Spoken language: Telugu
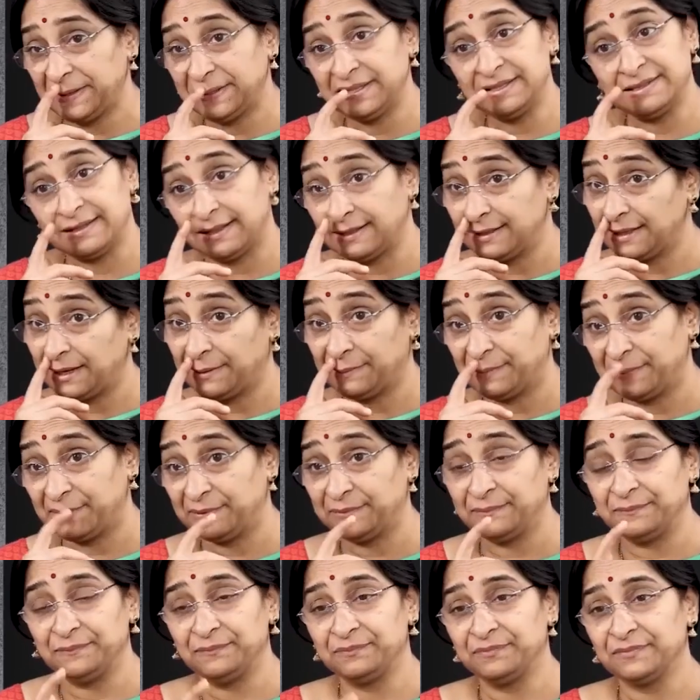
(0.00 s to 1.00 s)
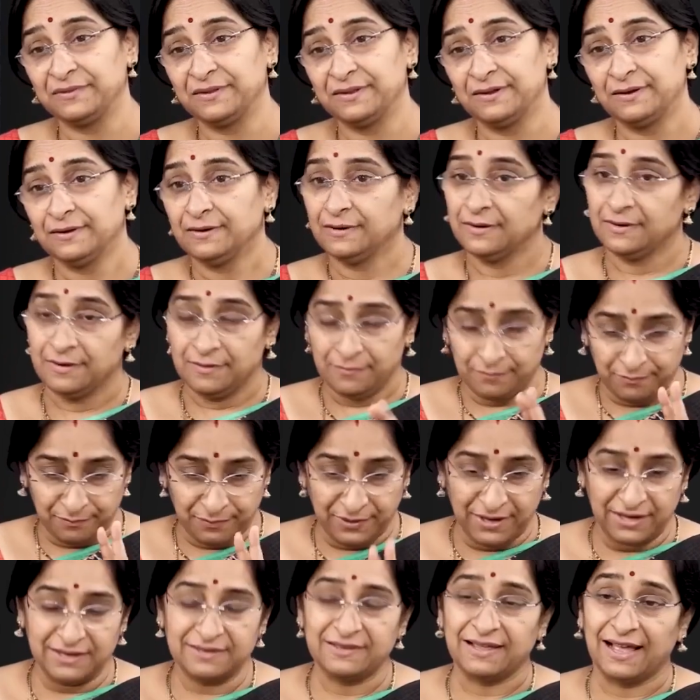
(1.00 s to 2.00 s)
ఇది సందర్భం
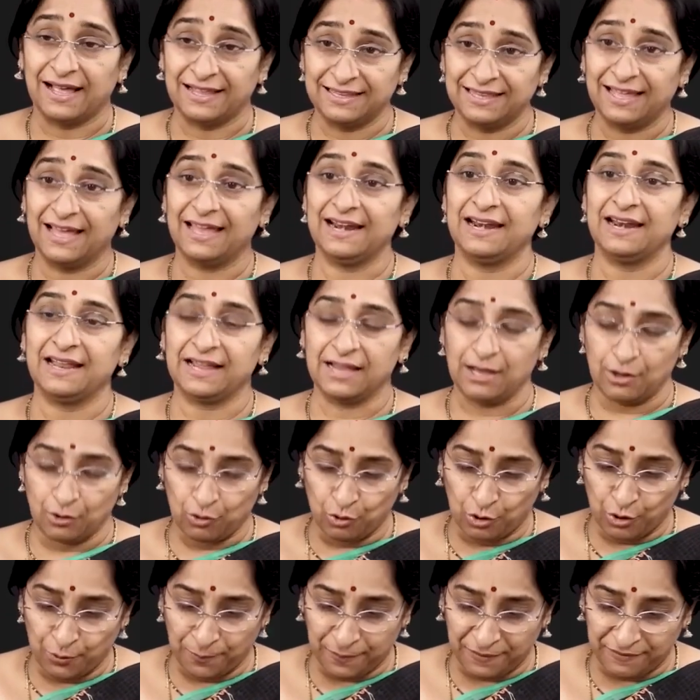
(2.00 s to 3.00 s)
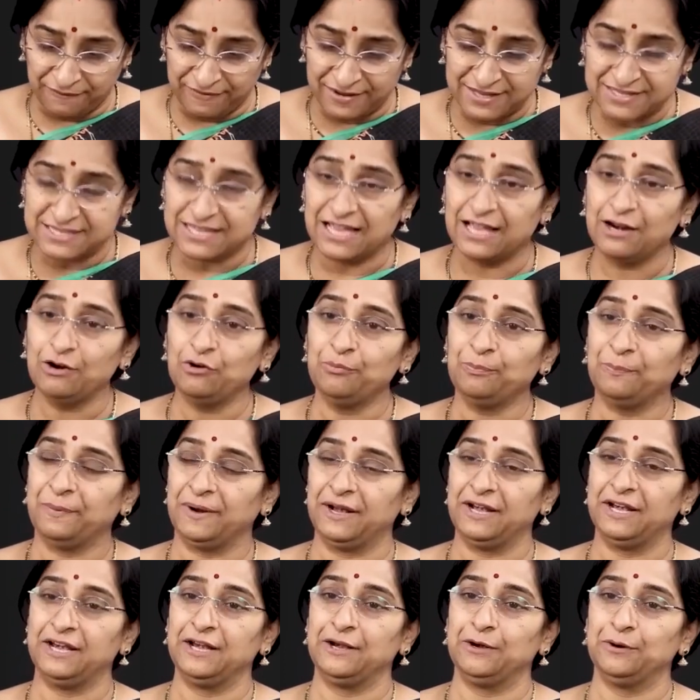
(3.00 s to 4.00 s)
సాధారణంగా గృహప్రవేశాలు
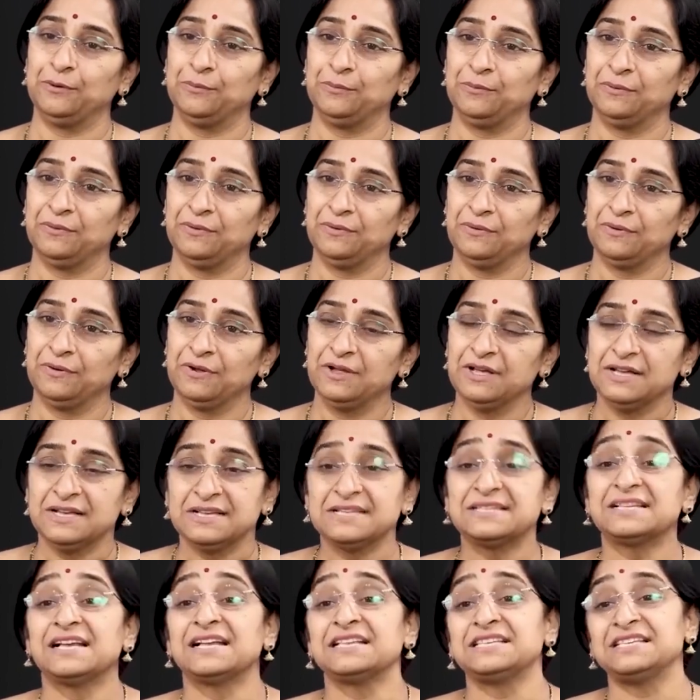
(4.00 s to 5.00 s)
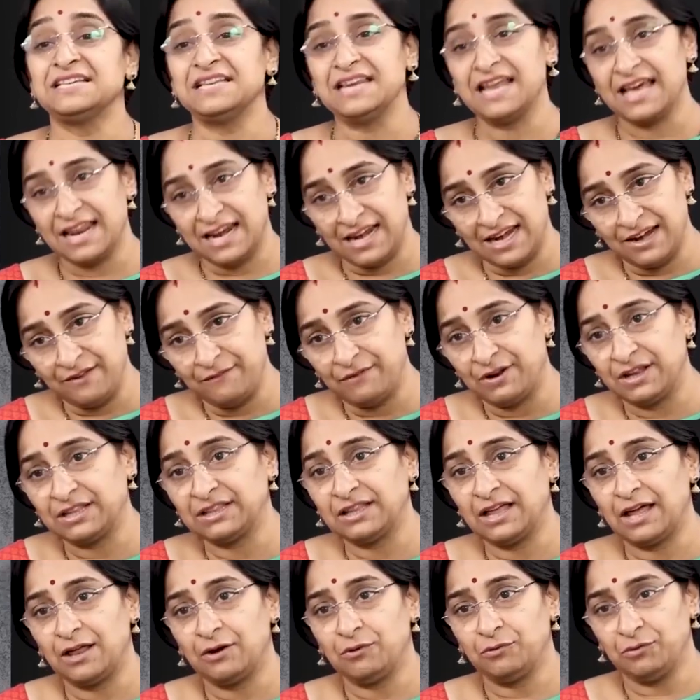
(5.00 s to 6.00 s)
పెళ్ళిళ్ళు సత్యనారాయణ
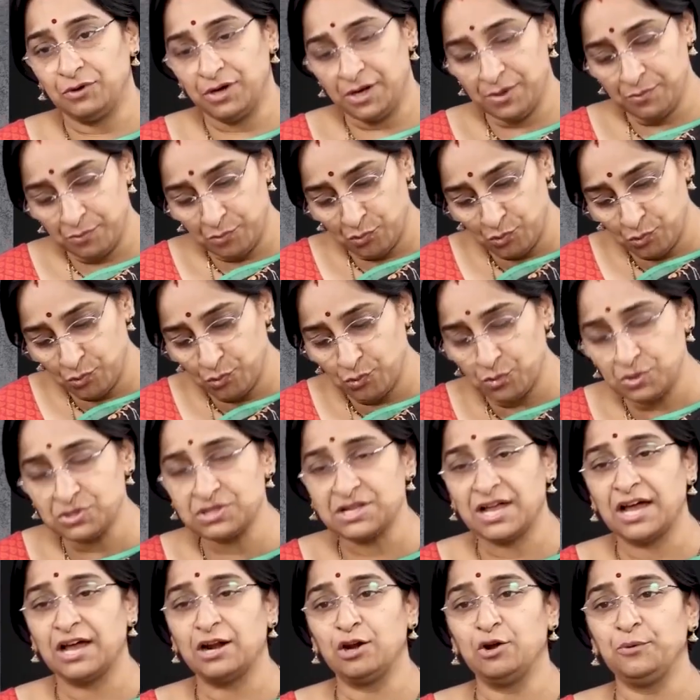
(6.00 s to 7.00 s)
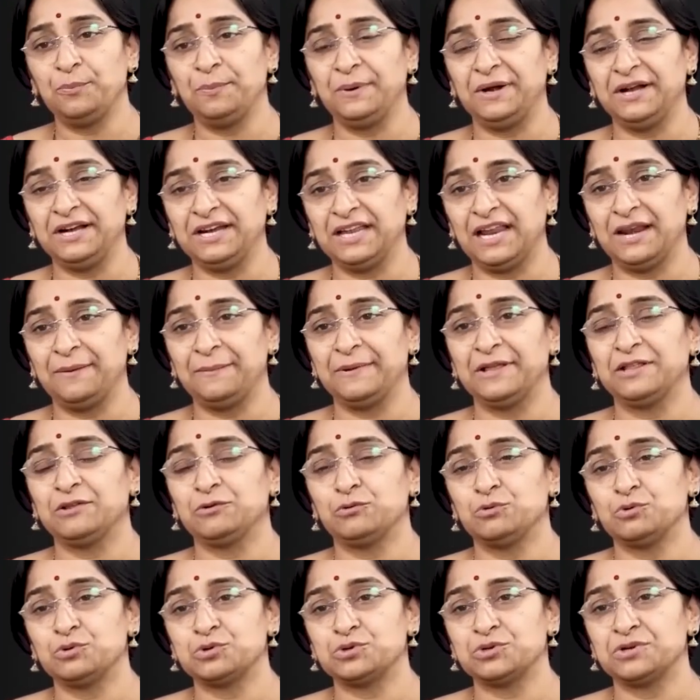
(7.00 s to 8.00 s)
వ్రతాలు ఈ మూడు సార్లు పీటల
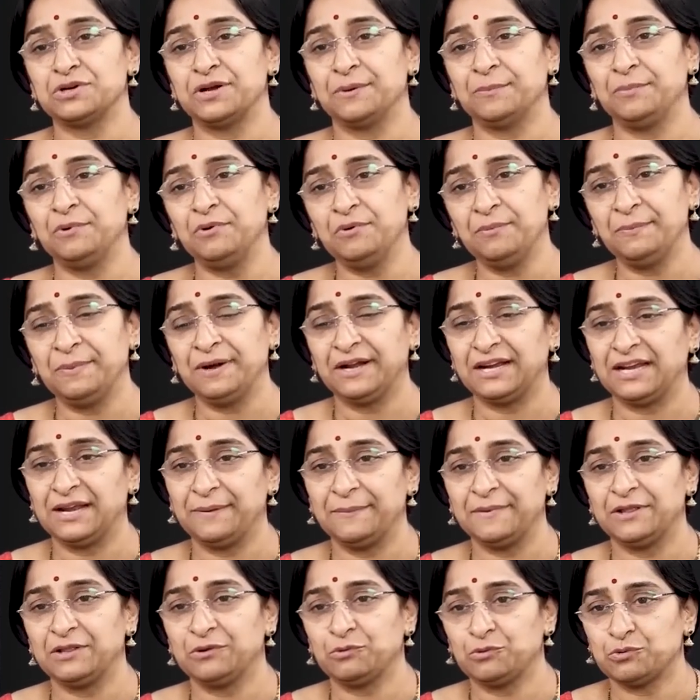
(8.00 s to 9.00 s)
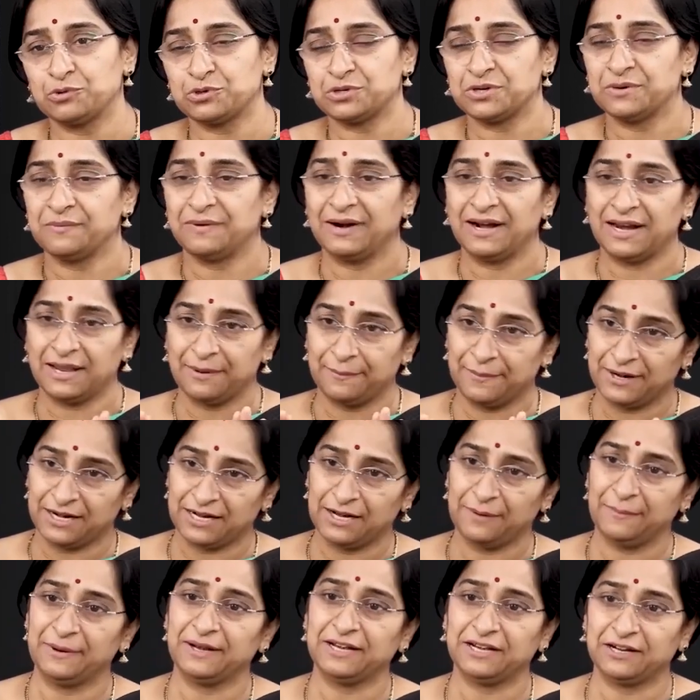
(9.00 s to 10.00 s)
మీద కూర్చున్నప్పుడు పీటల మీద కూర్చున్న వాళ్ళకి
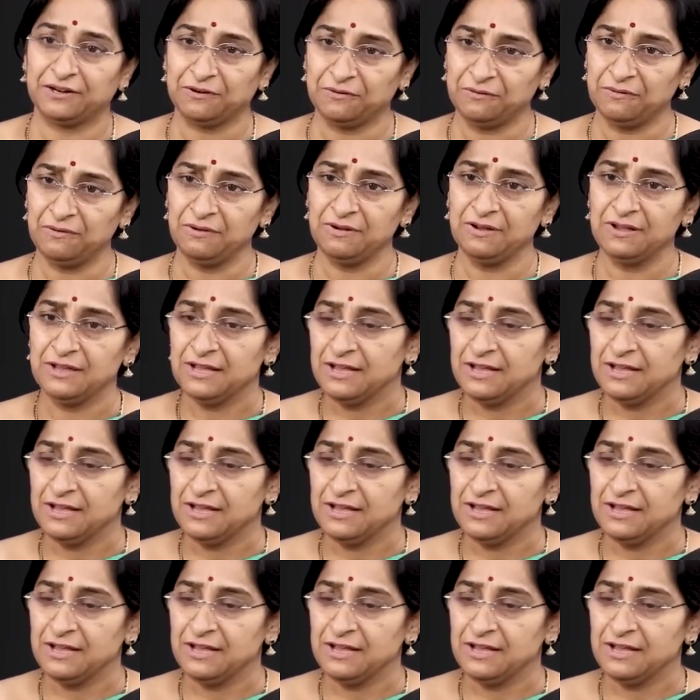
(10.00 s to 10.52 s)
బట్టలు పెట్టడం